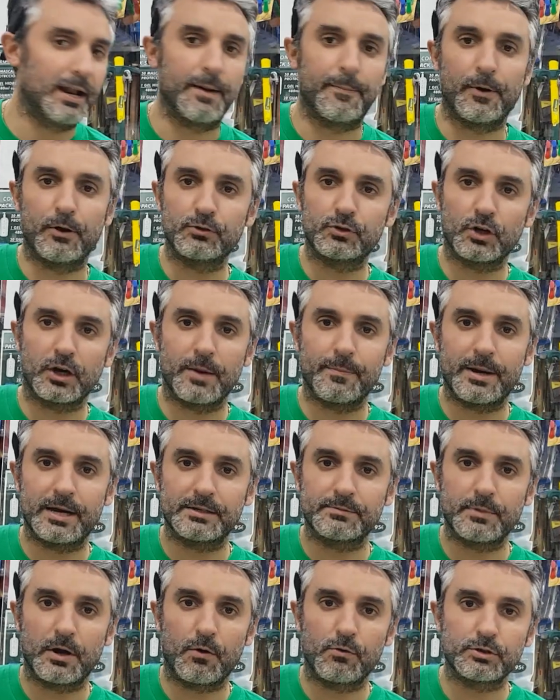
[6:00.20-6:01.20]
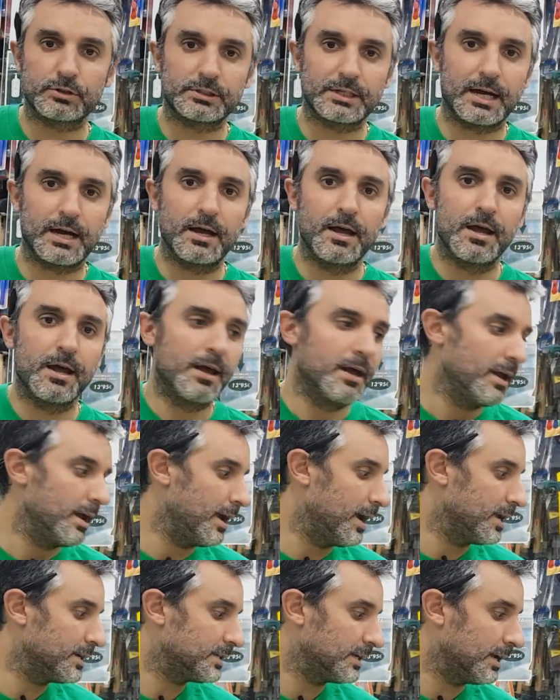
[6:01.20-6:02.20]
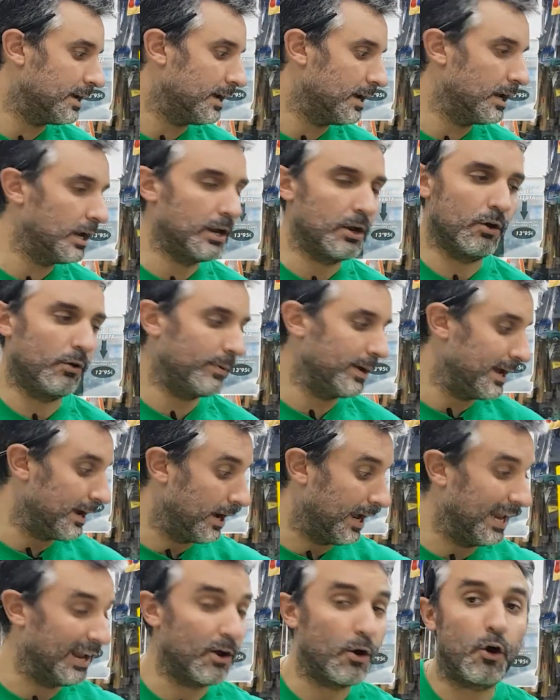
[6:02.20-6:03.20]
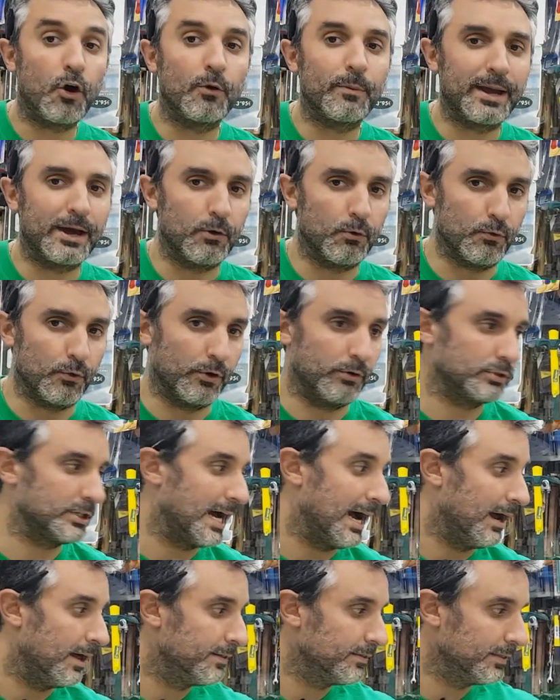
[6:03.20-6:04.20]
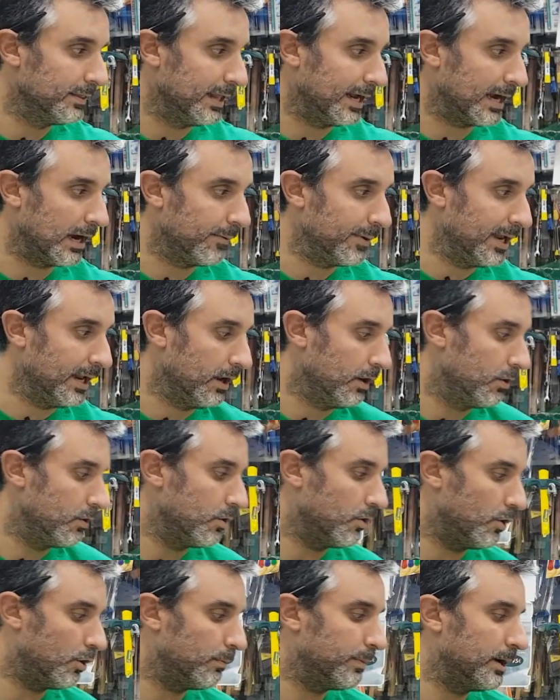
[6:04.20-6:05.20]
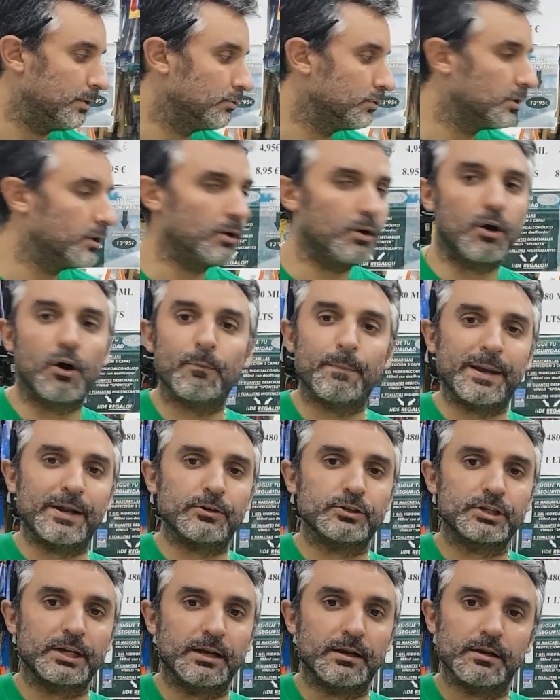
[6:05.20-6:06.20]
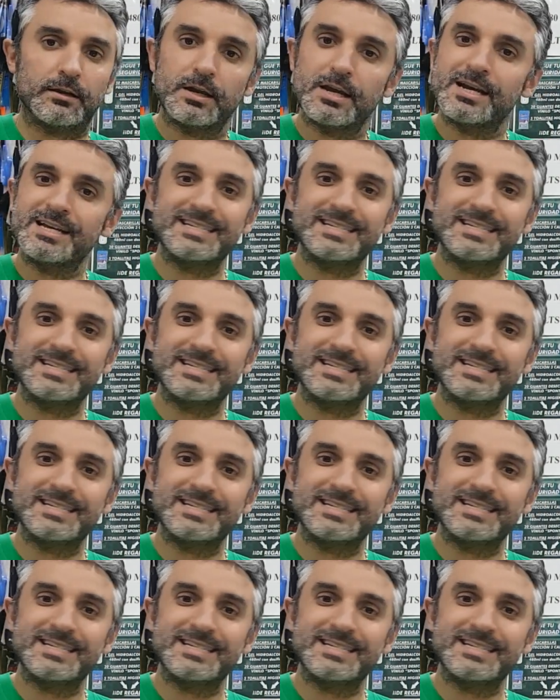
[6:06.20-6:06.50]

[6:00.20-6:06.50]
el producto que más me gusta es el, ov el 1 o sea, decabil o 1 o penosil.